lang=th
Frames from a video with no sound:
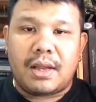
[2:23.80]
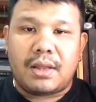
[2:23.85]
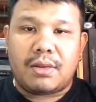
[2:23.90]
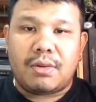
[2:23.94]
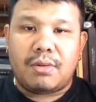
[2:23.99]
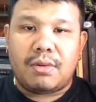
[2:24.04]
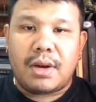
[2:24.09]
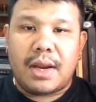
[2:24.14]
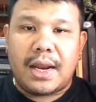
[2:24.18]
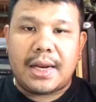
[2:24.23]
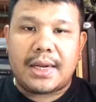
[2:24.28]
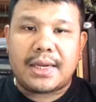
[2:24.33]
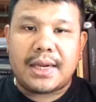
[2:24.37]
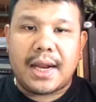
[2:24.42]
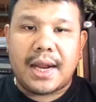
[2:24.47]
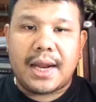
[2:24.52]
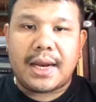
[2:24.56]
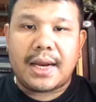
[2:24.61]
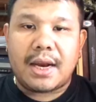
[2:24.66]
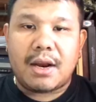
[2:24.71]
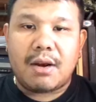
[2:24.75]
ตูร้านซ้า
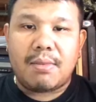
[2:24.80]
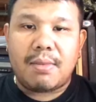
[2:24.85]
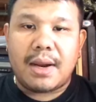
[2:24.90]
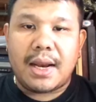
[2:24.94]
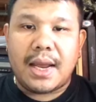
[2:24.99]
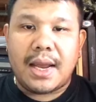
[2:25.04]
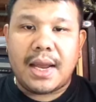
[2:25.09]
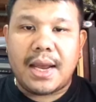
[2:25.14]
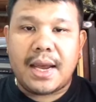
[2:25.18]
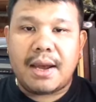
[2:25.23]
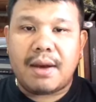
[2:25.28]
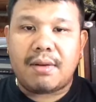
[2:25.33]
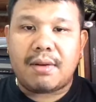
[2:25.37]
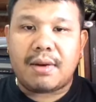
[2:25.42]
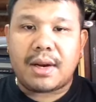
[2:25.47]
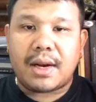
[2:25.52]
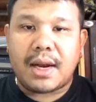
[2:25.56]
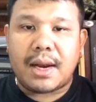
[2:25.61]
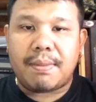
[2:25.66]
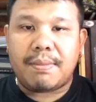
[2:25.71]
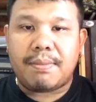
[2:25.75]
ยเข้ามาแล้ว
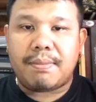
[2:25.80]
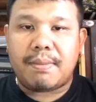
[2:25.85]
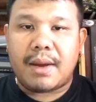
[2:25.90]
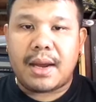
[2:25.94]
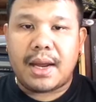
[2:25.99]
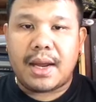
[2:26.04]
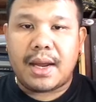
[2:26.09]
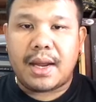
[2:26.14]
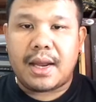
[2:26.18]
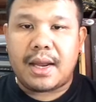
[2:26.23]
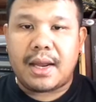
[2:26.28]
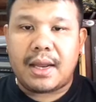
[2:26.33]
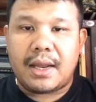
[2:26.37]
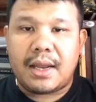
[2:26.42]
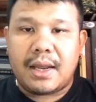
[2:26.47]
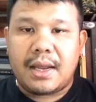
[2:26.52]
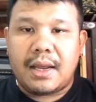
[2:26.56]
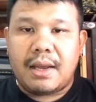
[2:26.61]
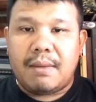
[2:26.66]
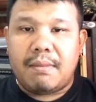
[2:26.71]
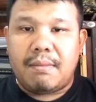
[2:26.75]
นะครับ มา
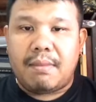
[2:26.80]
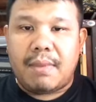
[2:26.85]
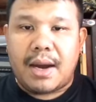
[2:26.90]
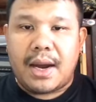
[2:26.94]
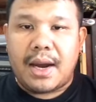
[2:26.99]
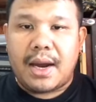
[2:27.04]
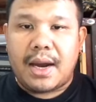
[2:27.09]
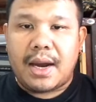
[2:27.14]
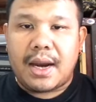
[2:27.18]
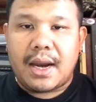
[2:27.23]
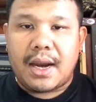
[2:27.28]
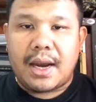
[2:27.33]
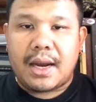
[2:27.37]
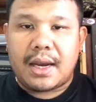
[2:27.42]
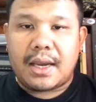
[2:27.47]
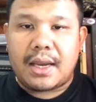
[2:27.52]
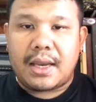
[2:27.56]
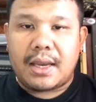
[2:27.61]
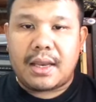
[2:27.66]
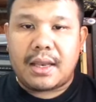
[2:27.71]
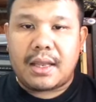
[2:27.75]
บางกะ
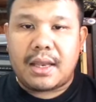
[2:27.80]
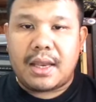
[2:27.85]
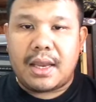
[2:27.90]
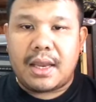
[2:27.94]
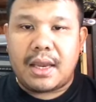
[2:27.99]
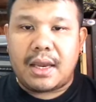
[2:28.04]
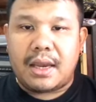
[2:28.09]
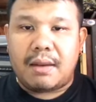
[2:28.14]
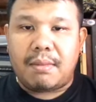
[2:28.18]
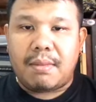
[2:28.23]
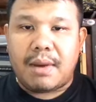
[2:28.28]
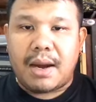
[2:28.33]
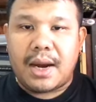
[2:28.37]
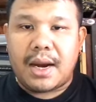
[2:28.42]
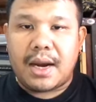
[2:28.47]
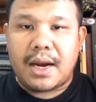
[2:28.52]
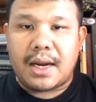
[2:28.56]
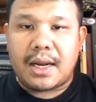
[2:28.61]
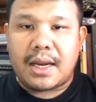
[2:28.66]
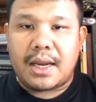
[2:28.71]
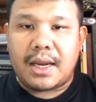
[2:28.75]
ทิงบาง
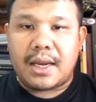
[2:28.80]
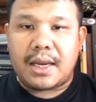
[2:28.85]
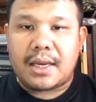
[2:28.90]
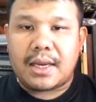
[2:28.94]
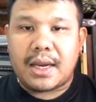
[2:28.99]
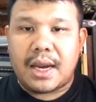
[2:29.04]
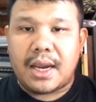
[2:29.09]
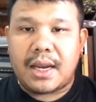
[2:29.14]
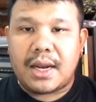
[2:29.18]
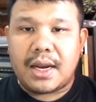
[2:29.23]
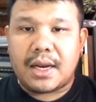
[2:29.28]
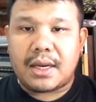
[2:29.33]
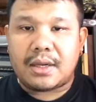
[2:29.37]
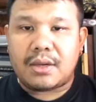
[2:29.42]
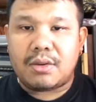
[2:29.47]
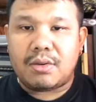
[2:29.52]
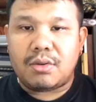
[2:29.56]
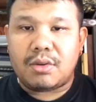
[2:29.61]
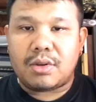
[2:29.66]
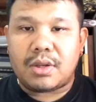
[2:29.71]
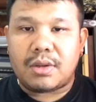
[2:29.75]
กระทิงใจนัก
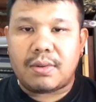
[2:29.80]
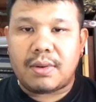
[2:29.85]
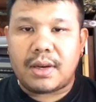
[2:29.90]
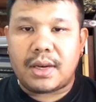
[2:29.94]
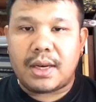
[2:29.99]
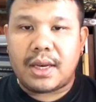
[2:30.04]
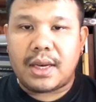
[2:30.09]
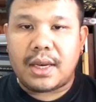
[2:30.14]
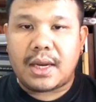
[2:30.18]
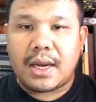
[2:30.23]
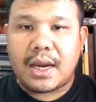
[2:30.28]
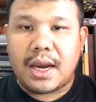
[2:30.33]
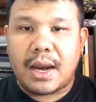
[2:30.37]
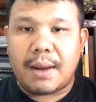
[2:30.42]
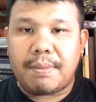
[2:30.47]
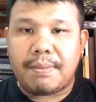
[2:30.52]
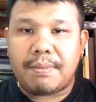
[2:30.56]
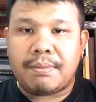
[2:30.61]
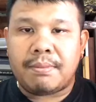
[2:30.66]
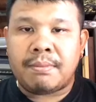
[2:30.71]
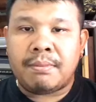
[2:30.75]
สู้สวัสดีครับ
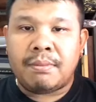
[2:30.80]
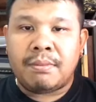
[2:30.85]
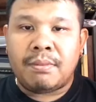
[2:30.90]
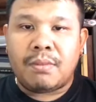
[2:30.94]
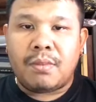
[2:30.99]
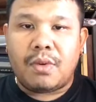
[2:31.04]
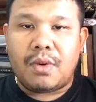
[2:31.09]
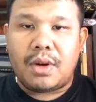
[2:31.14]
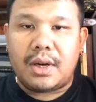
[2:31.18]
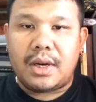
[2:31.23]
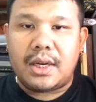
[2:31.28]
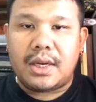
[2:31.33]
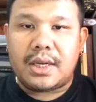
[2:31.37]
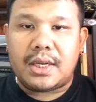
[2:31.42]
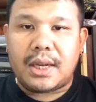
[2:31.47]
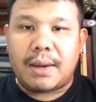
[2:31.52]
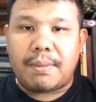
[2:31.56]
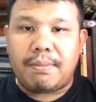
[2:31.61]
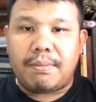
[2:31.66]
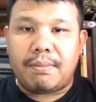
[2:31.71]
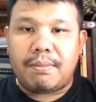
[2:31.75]
วันนี้
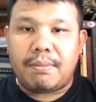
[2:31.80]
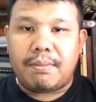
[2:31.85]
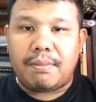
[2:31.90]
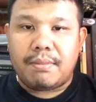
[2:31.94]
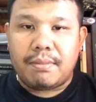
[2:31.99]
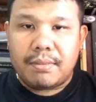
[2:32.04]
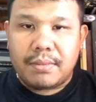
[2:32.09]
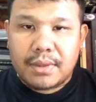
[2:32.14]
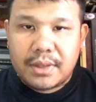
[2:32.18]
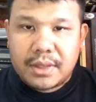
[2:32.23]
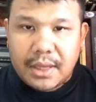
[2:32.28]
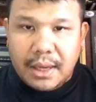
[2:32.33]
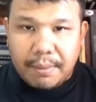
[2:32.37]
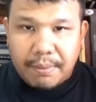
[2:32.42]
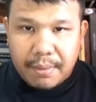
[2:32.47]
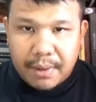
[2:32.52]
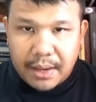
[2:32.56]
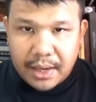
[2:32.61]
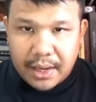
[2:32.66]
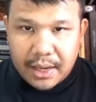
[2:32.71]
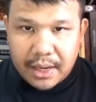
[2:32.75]
สับสับ
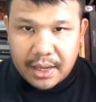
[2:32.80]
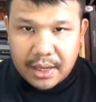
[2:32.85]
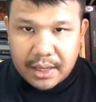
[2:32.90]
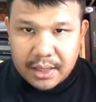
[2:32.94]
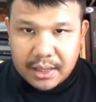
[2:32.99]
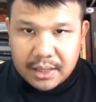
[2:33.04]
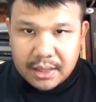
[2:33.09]
อะไรนะ